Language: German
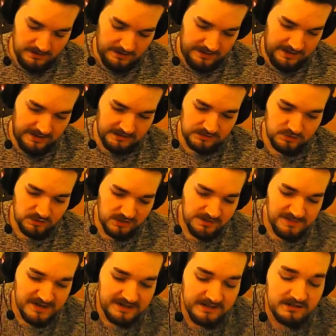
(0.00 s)
ein Turnier
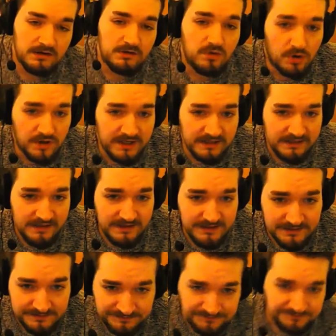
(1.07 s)
machen in Rocket
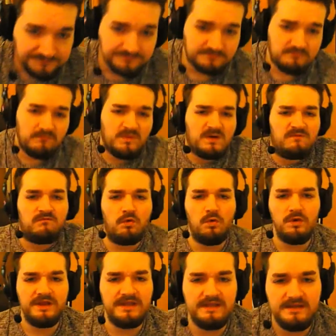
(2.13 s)
League,
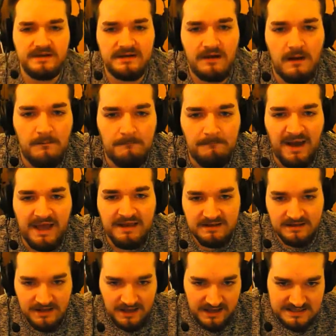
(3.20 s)
wo ihr
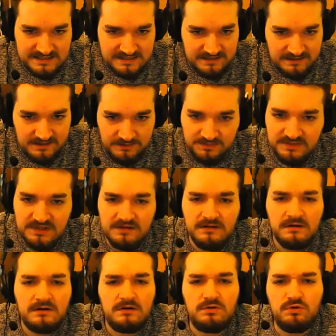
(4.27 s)
meinen heißgeliebten
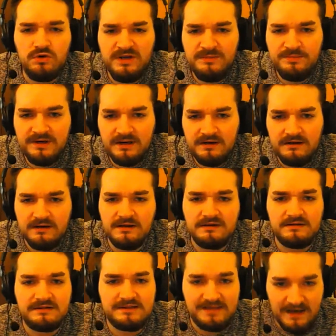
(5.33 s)
Reaper
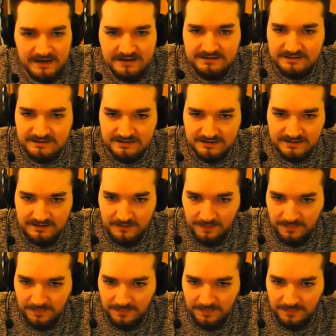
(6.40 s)
Taktiker